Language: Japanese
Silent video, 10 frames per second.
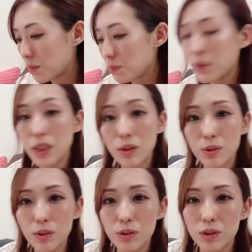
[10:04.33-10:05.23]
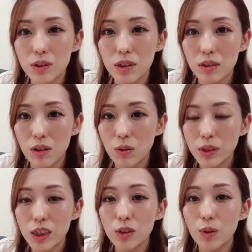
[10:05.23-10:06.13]
ミートソースっていうかお
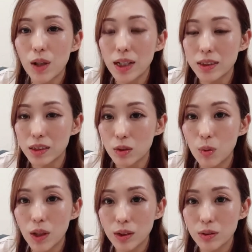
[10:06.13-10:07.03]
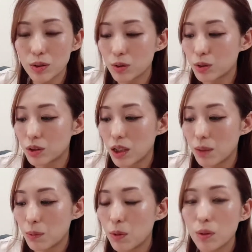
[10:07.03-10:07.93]
肉の感じとホワイトソース
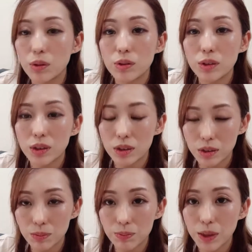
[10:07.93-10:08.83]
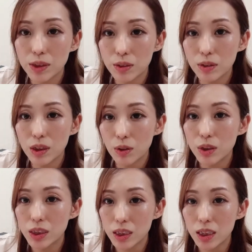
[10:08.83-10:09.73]
がもう抜群に美
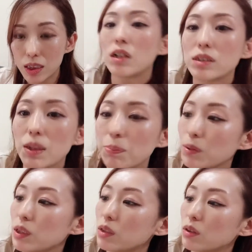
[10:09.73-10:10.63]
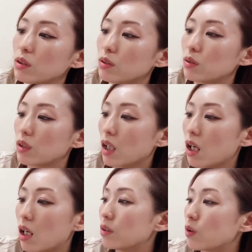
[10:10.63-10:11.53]
味しいですサプリという
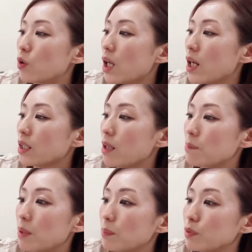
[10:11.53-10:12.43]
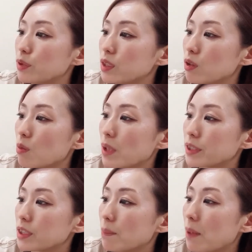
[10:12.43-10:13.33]
かコラーゲンペプチド抹
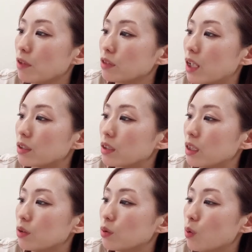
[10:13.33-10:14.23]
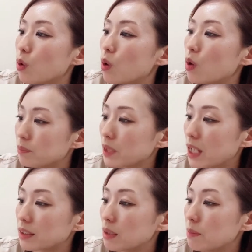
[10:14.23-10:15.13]
茶パウダーっていうのを
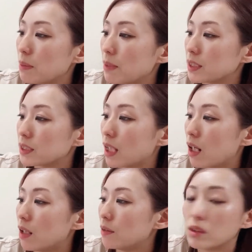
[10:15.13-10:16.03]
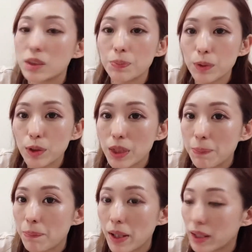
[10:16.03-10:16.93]
買ってみました
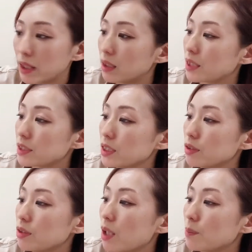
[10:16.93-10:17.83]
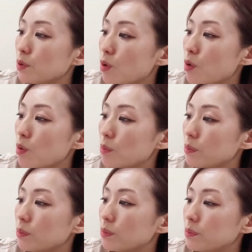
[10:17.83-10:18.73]
スプーン1杯 8g を
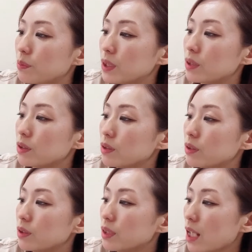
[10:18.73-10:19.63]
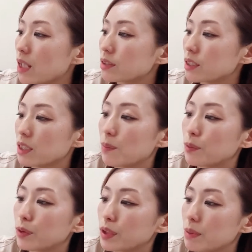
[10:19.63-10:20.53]
水や好きな
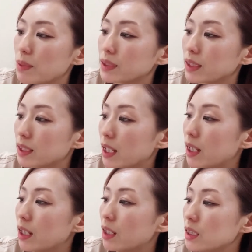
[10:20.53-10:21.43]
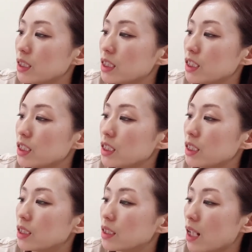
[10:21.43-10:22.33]
ものに混ぜて1
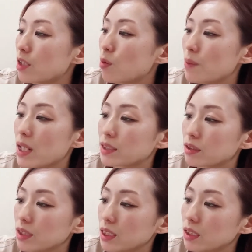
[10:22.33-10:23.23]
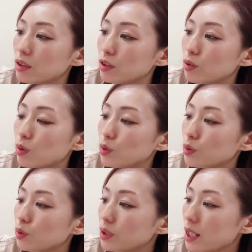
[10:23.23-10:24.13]
日1回を目安にっていうこ
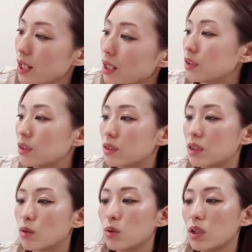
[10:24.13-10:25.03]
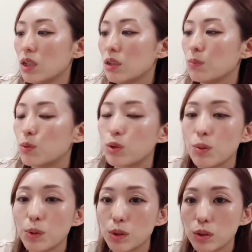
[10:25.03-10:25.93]
とででこれも
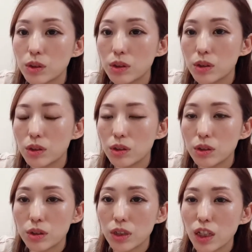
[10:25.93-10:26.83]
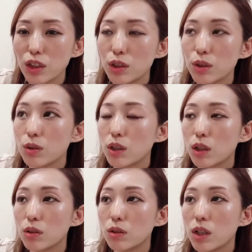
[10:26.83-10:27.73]
ともと
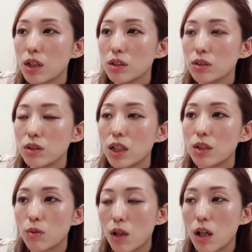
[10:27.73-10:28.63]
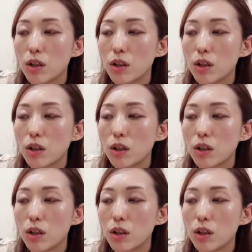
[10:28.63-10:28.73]
1900円ぐらいのが